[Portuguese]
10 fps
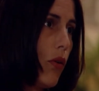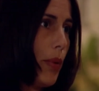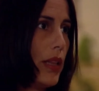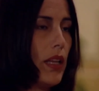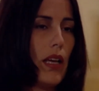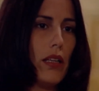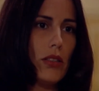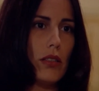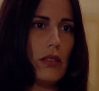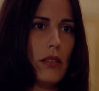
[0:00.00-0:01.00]
é
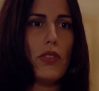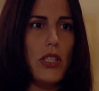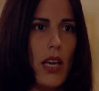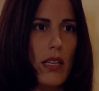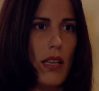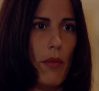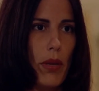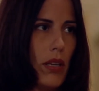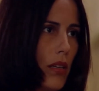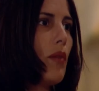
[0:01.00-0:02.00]
competente. Se vocês querem
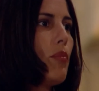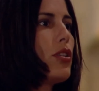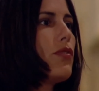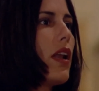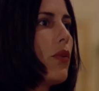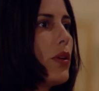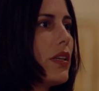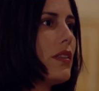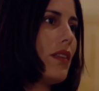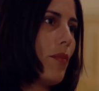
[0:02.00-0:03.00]
saber, ela pode falar o que
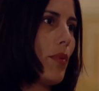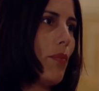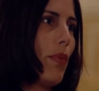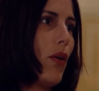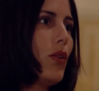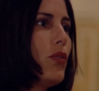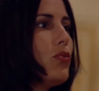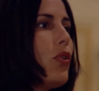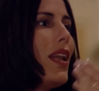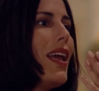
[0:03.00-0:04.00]
quiser pra Paula. Eu não
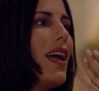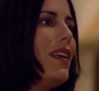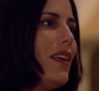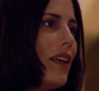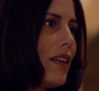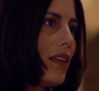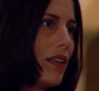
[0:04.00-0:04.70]
tô nem aí.